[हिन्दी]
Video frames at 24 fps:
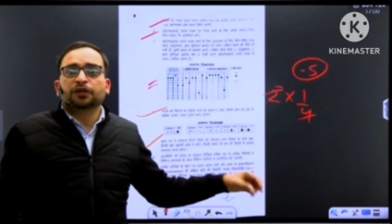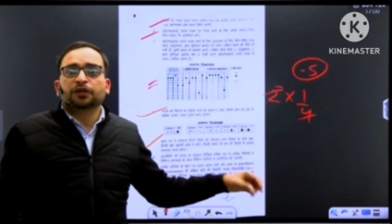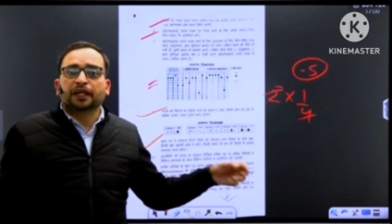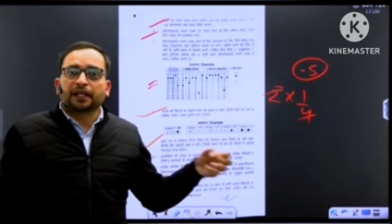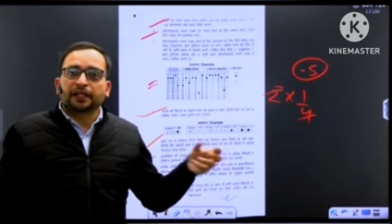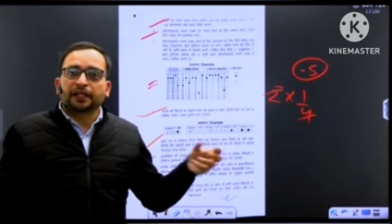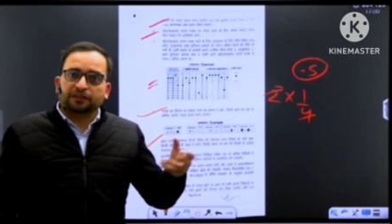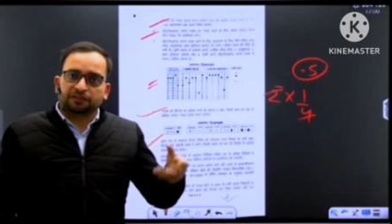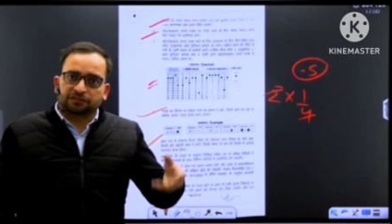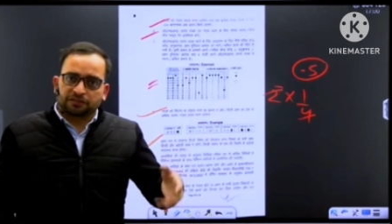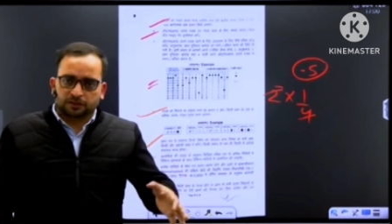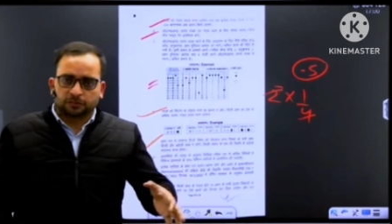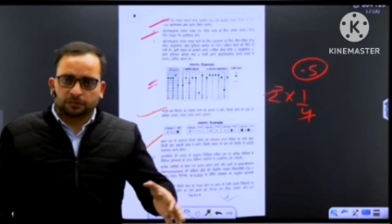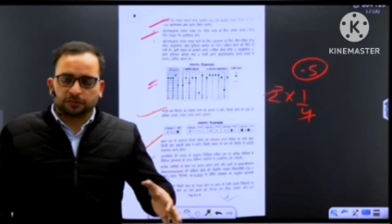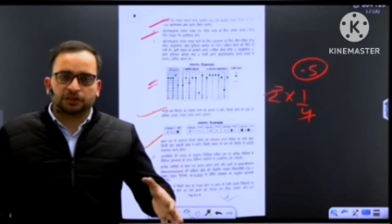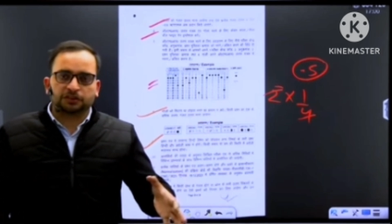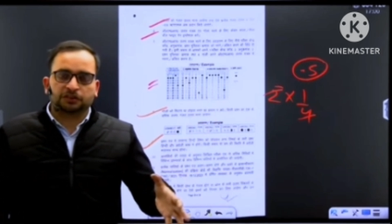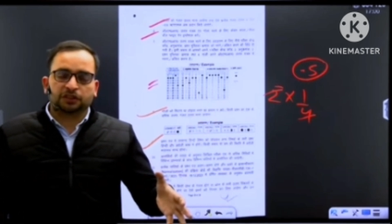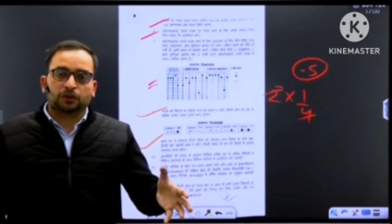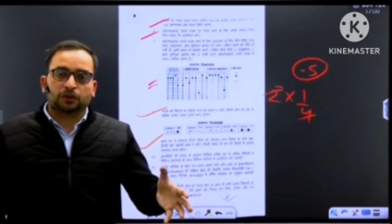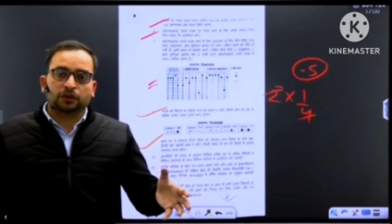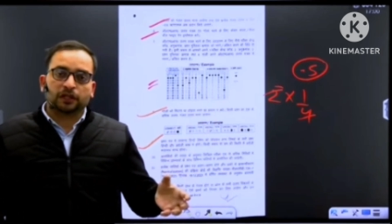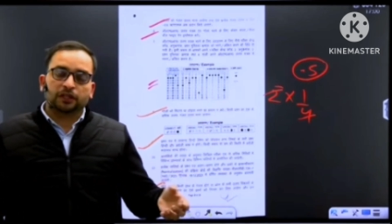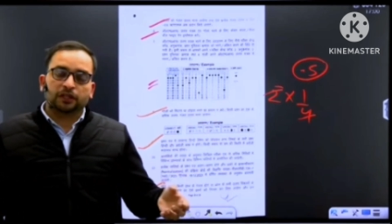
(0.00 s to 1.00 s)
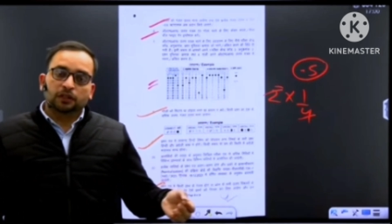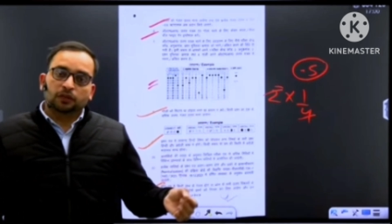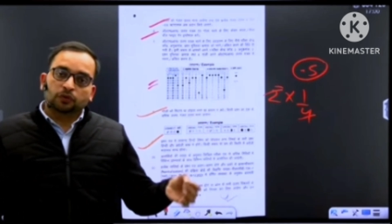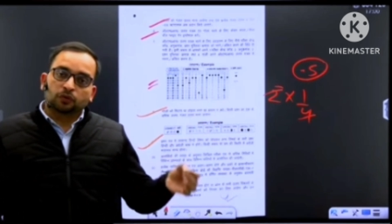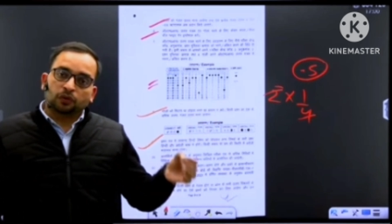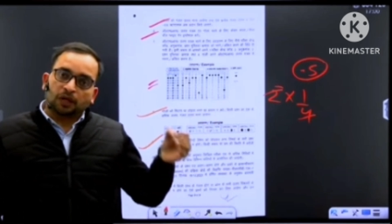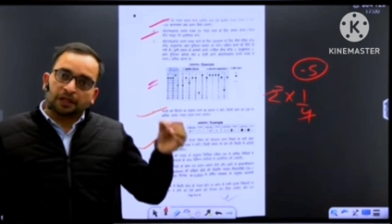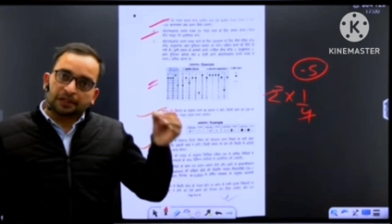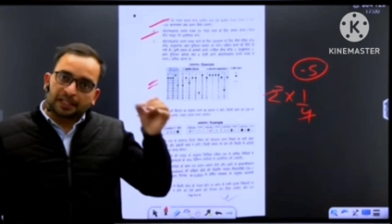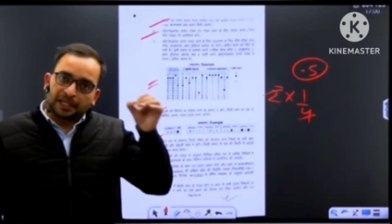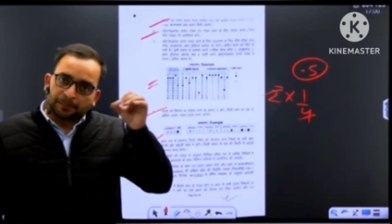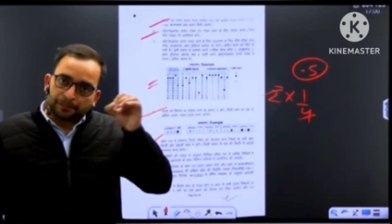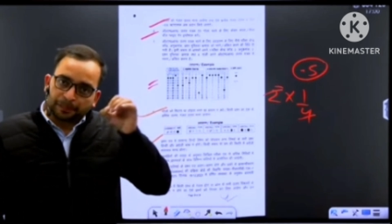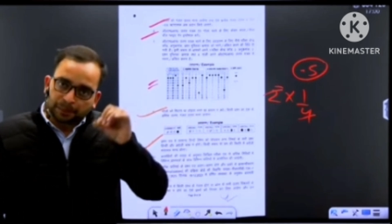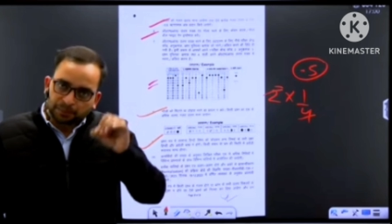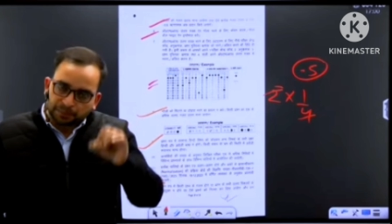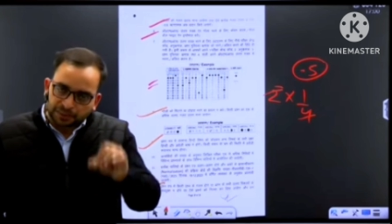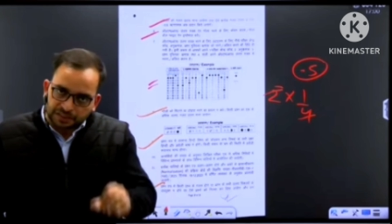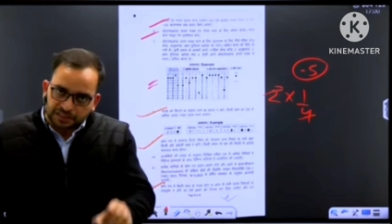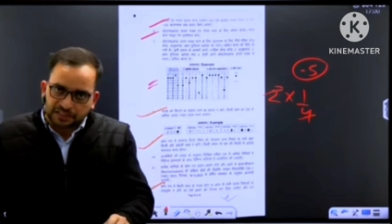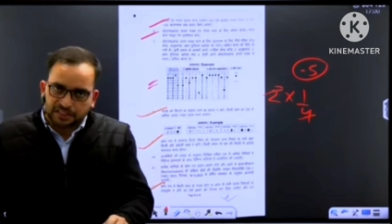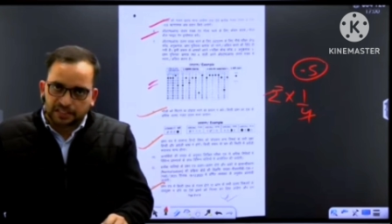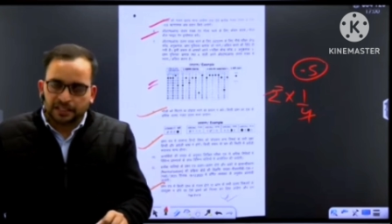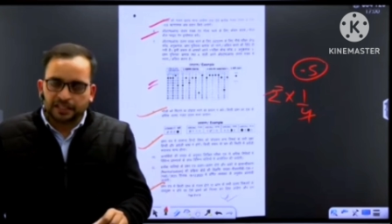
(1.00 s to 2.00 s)
तो नेगेटिव से तो बच जाओगे वो
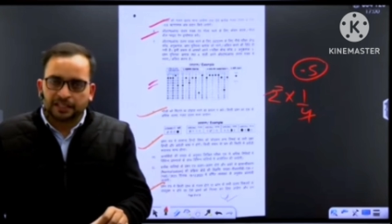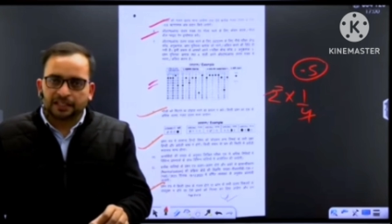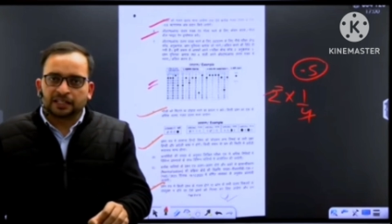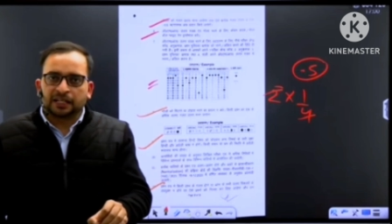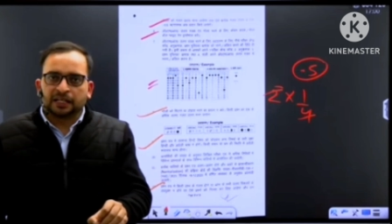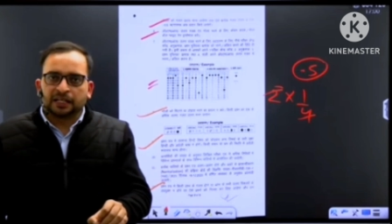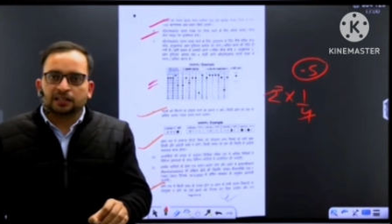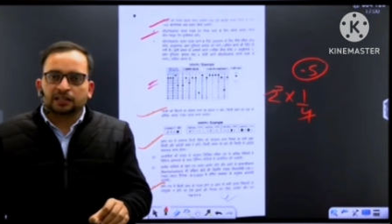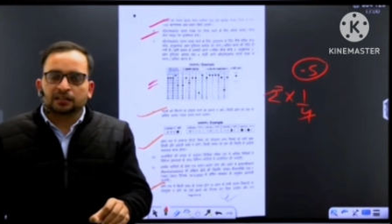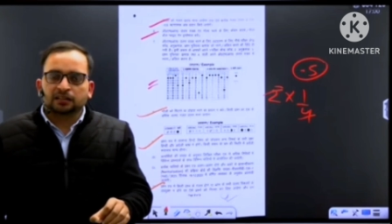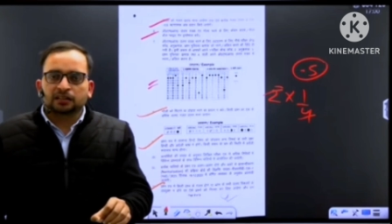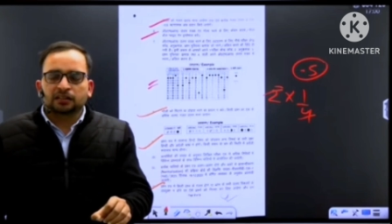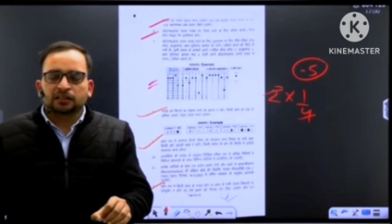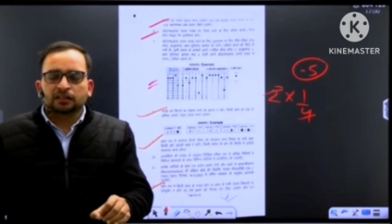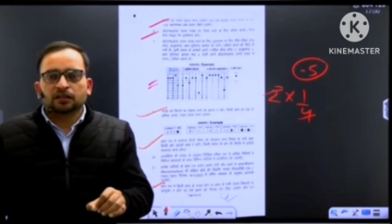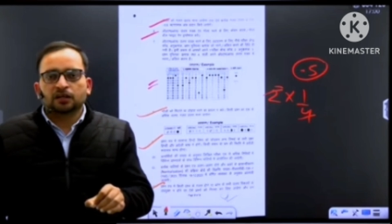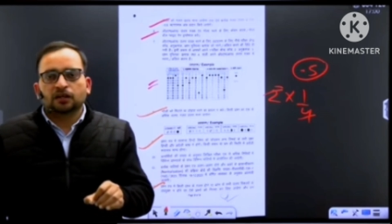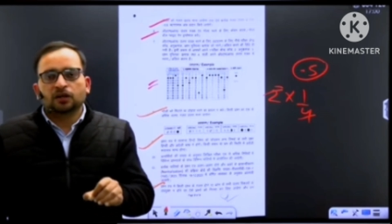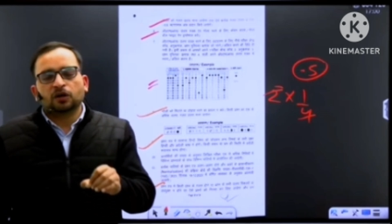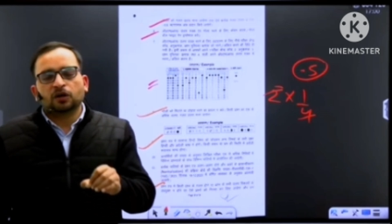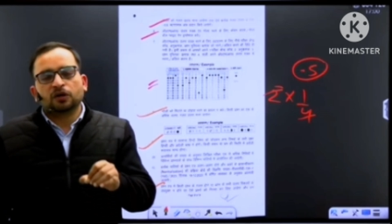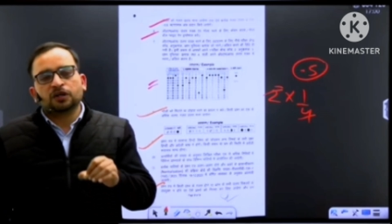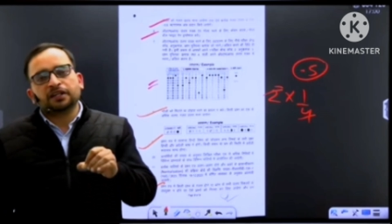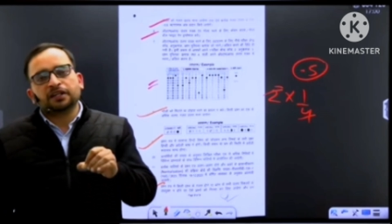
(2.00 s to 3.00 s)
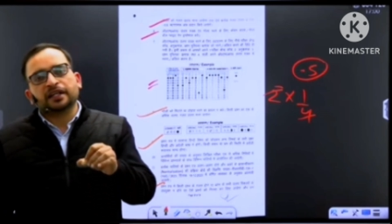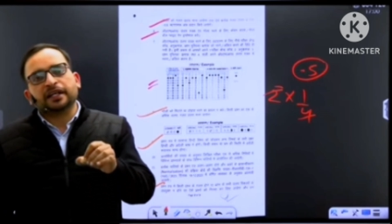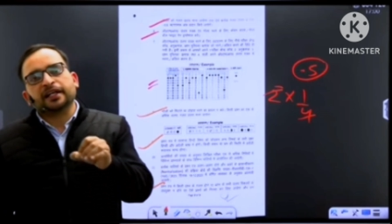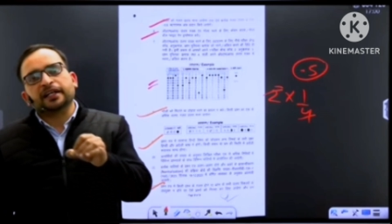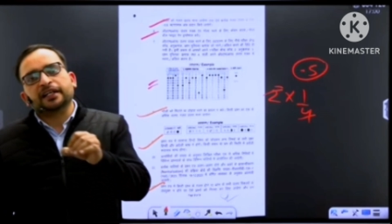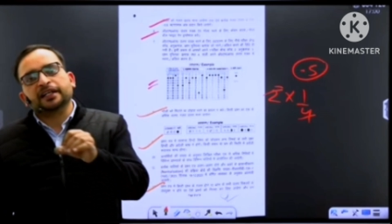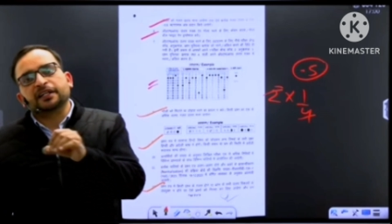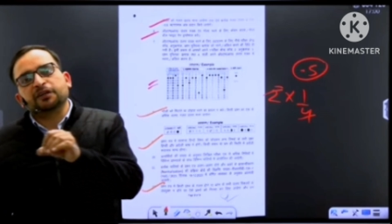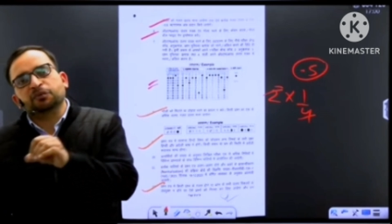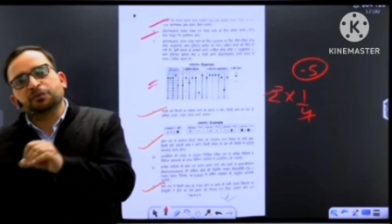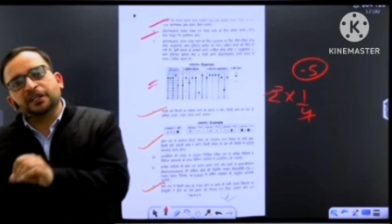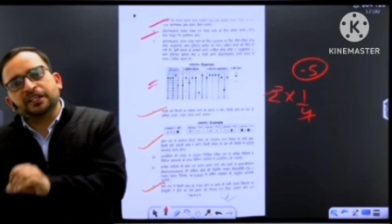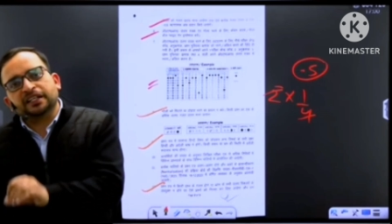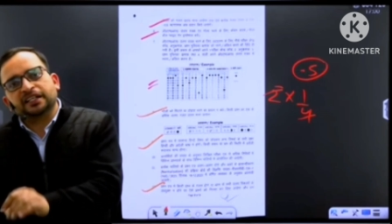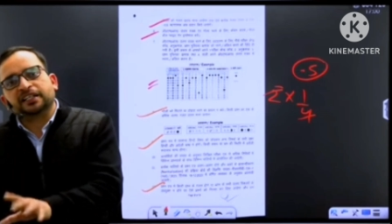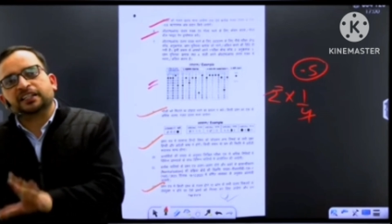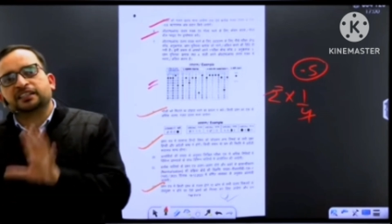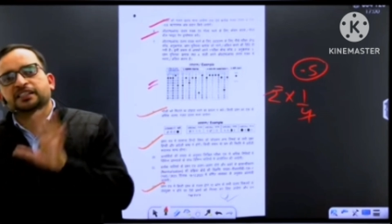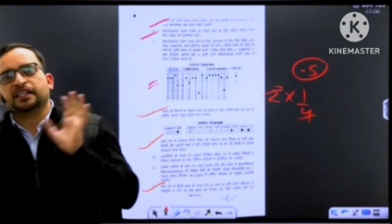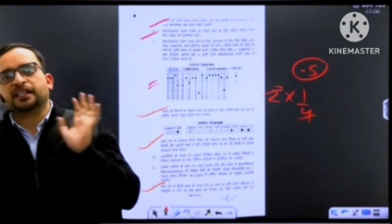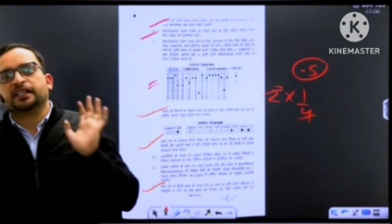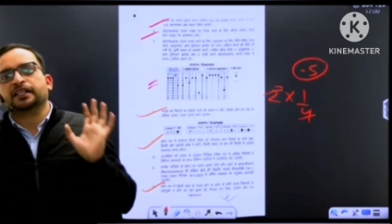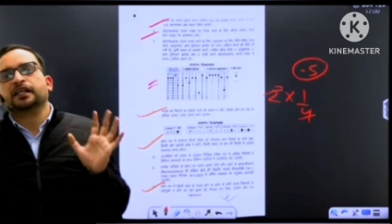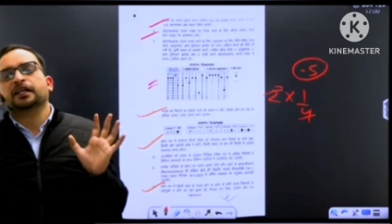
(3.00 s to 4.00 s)
अटेम्प्ट भी दिखाएगा और नेगेटिव भी
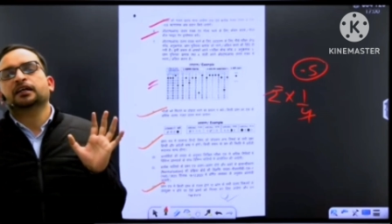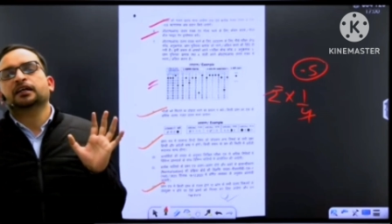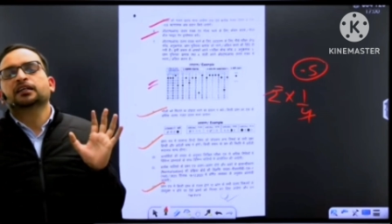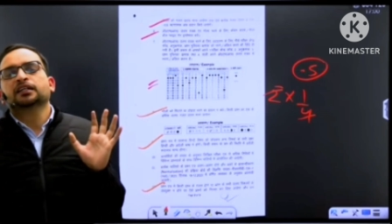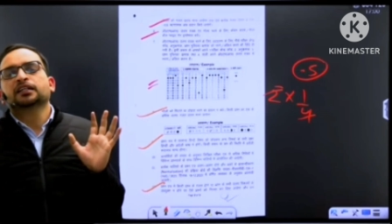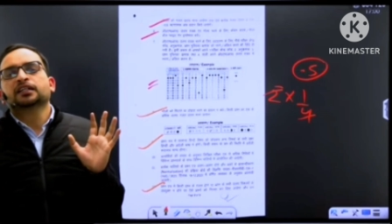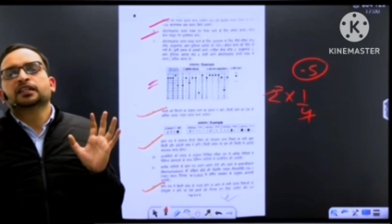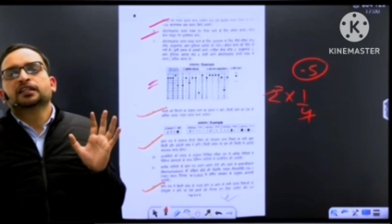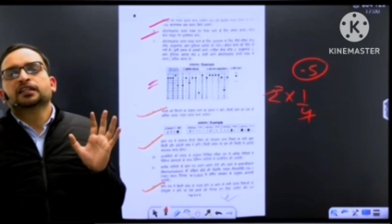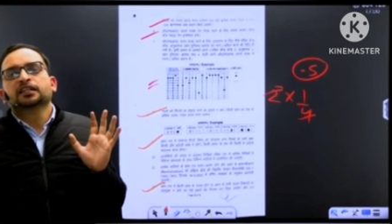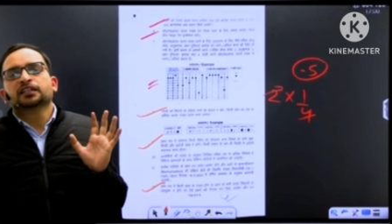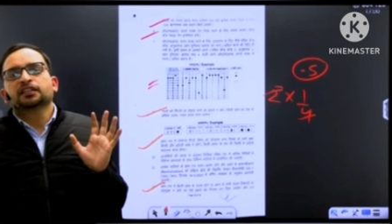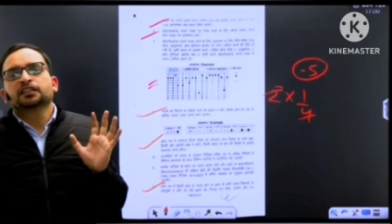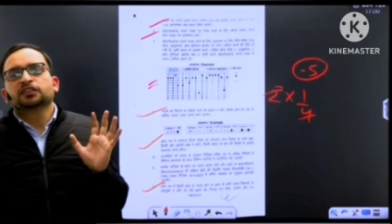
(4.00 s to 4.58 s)
लेके जाएगा